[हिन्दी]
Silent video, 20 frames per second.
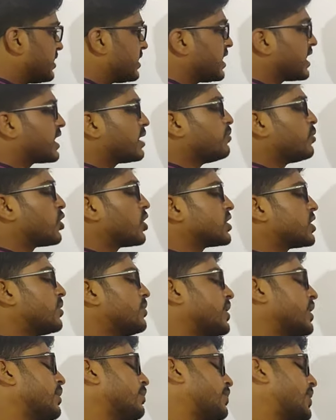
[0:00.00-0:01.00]
ये कब बोला था
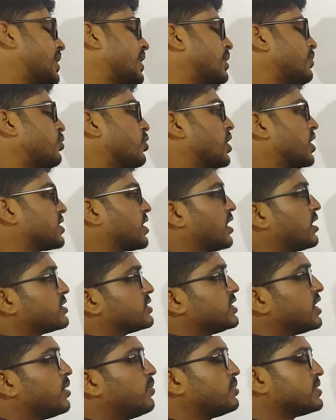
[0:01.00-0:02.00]
मैंने पहले बोला था
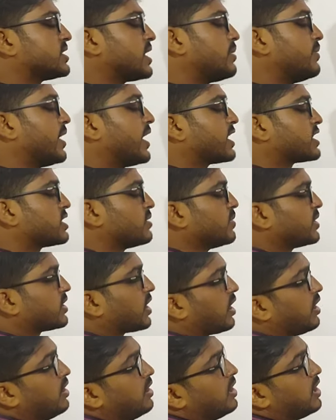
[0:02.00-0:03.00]
जब सेम डायरेक्शन में
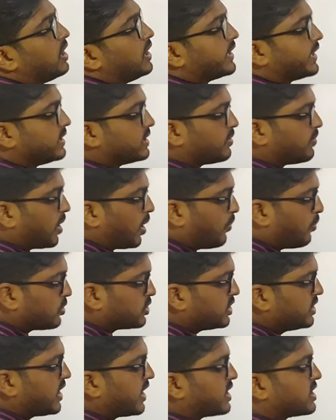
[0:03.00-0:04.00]
था लेकिन जब
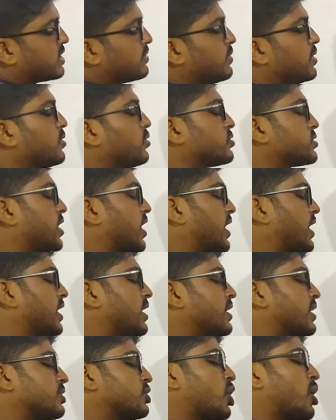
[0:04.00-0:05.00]
अपोजिट डायरेक्शन में होता है
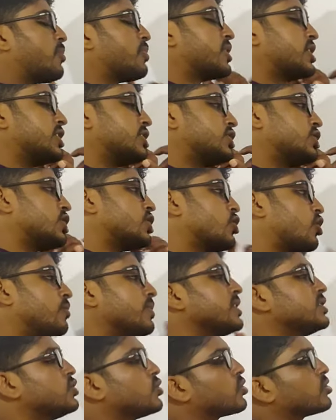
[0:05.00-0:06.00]
तो आप किसी को
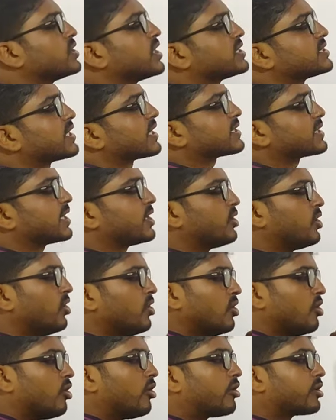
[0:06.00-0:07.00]
भी जीरो दे सकते हो
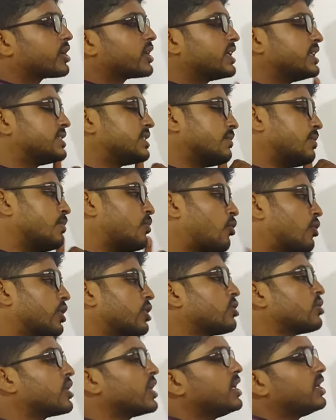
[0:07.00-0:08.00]
और किसी भी
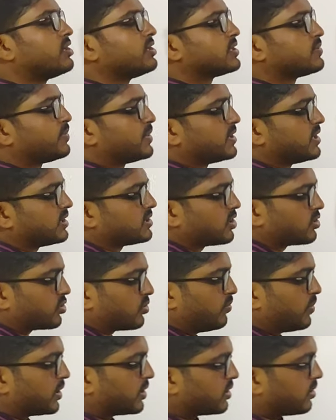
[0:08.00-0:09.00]
बॉडी को रिलेटिव स्पीड दे
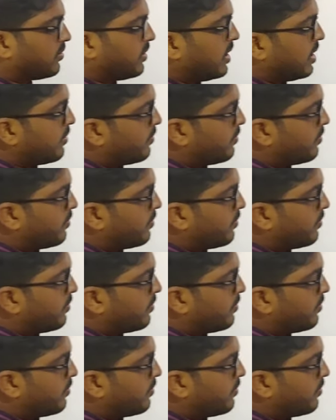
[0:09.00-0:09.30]
सकते हो मतलब